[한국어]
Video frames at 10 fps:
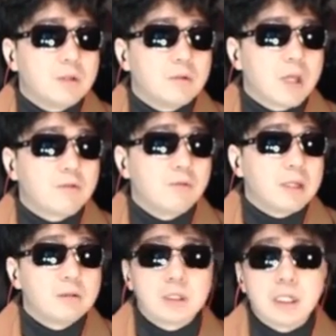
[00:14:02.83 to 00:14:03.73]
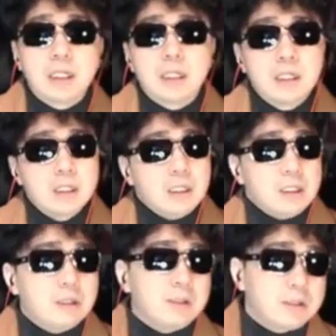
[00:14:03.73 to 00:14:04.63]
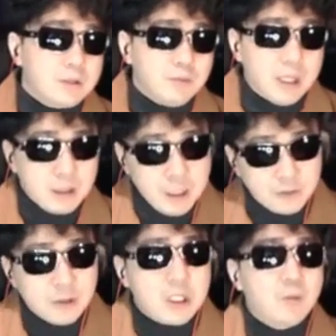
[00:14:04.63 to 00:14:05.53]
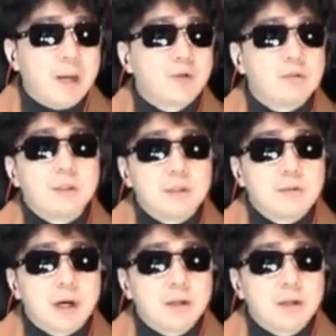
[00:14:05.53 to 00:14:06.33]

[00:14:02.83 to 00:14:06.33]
동안은 뭐 개꿀 빠는 거니까 이런 데서 지금 약수는 계속 반복되고 있어요.